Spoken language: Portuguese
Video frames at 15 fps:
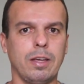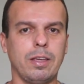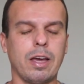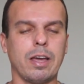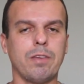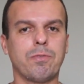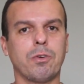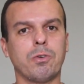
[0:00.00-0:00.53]
E
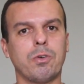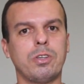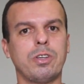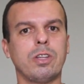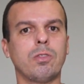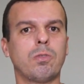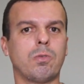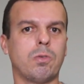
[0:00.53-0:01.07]
aí foi
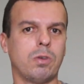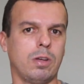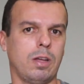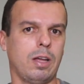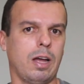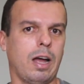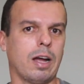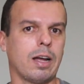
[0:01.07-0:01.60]
onde entrou
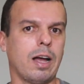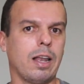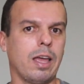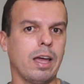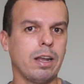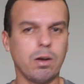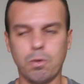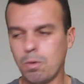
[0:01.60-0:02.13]
a
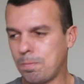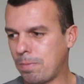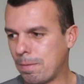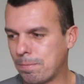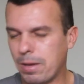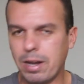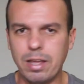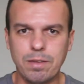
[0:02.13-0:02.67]
galera, opa,
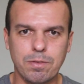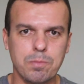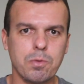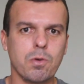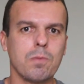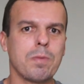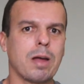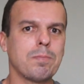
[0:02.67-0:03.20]
peraí,
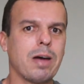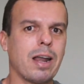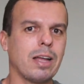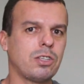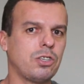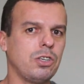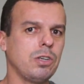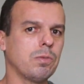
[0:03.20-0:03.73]
vamos comprar
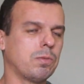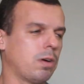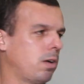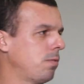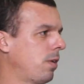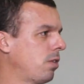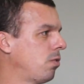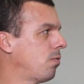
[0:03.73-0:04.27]
baratinho,
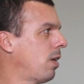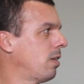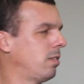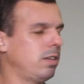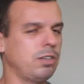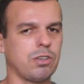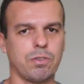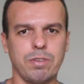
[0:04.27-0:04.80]
ao invés de
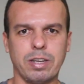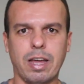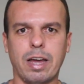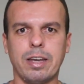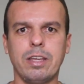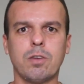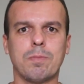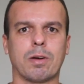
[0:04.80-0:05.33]
fazer de
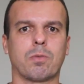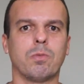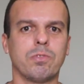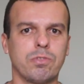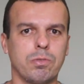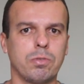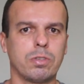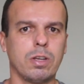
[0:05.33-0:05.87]
alvenaria uma
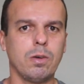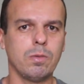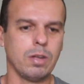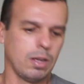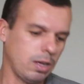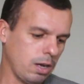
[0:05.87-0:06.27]
construção,